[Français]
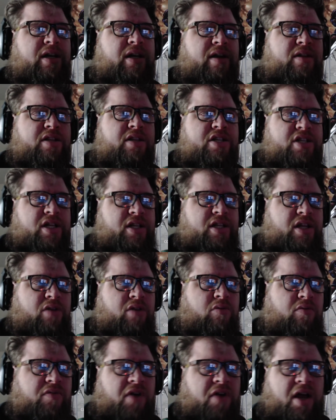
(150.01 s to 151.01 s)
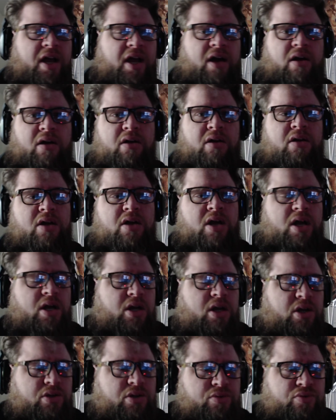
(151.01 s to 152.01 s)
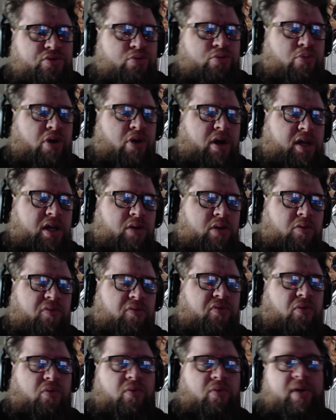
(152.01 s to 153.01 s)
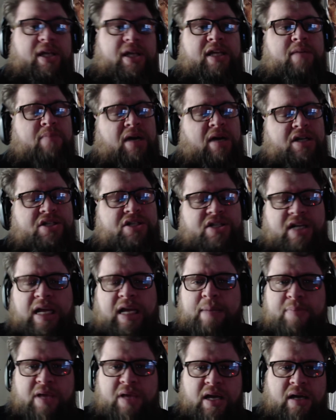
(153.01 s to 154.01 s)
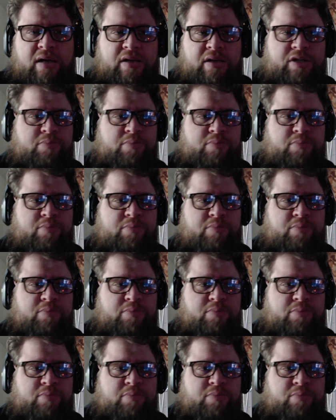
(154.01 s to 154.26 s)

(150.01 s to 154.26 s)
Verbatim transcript: Il y a déjà des confrères youtubeurs qui le font et qui marchent très bien.